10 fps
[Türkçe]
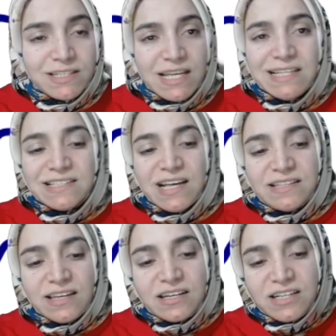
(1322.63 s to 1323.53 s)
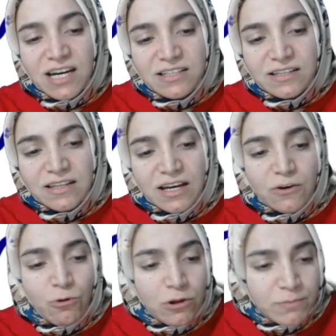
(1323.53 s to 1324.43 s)
senin zaten kanında
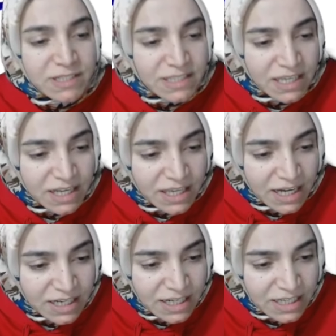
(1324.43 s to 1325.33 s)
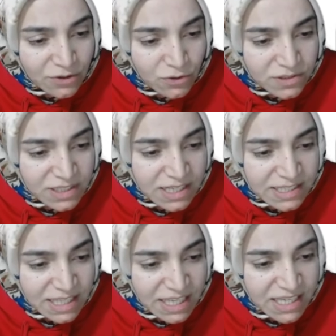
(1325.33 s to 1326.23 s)
olması gereken glikoz
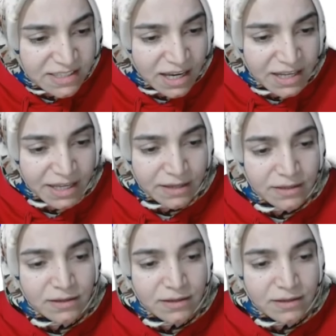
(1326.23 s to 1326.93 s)
sayısı 2 tane.